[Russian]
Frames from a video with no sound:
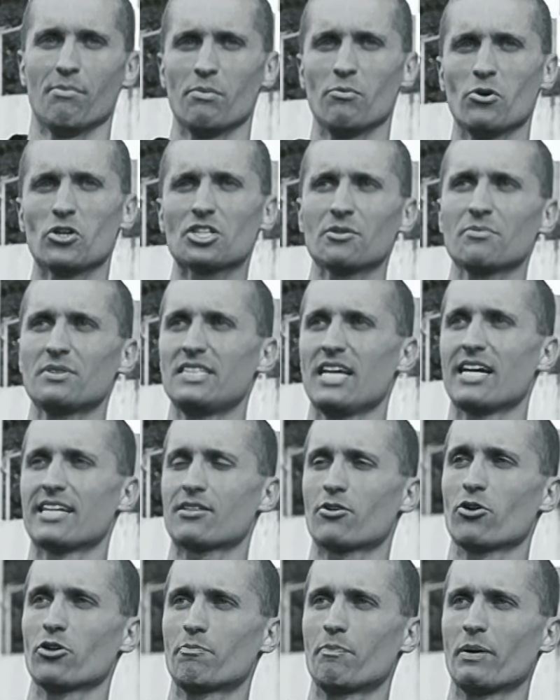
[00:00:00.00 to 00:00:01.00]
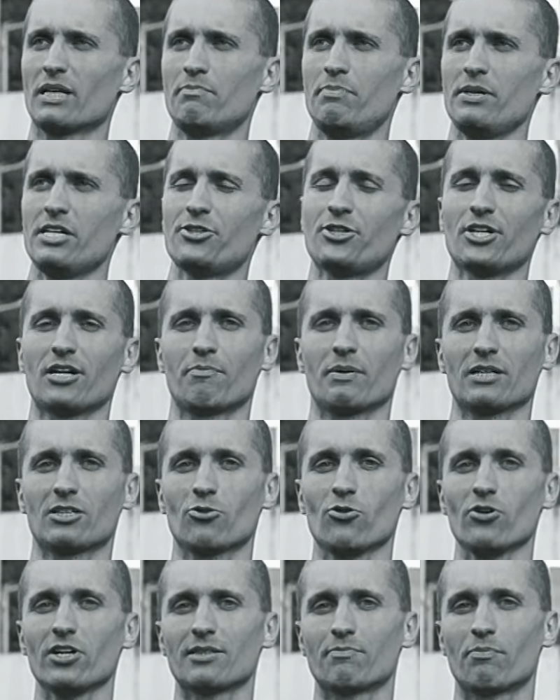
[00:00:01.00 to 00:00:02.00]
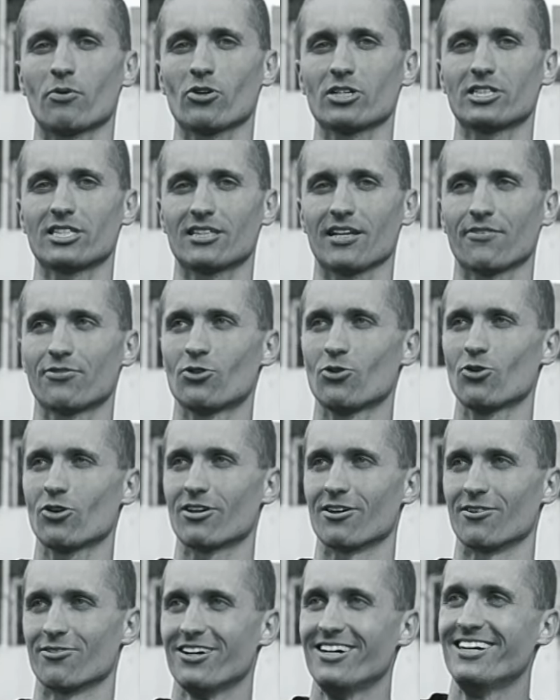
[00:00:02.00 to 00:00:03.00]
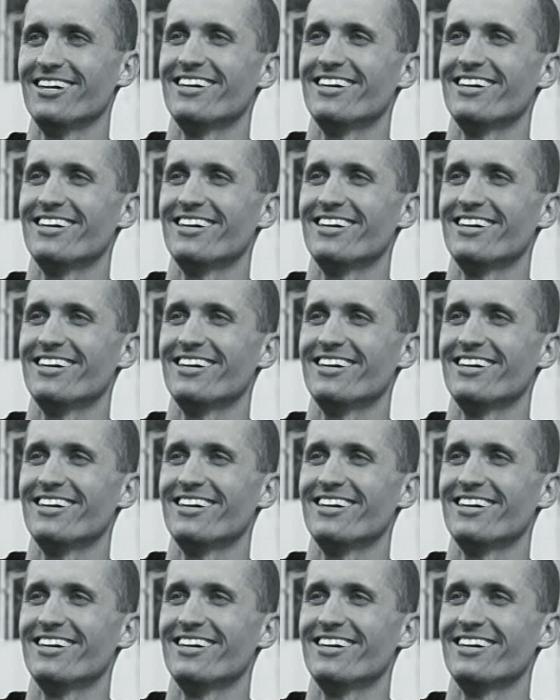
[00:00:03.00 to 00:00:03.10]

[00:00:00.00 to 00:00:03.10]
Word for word: мы можем снять, вот подписчик подходит, просит автограф.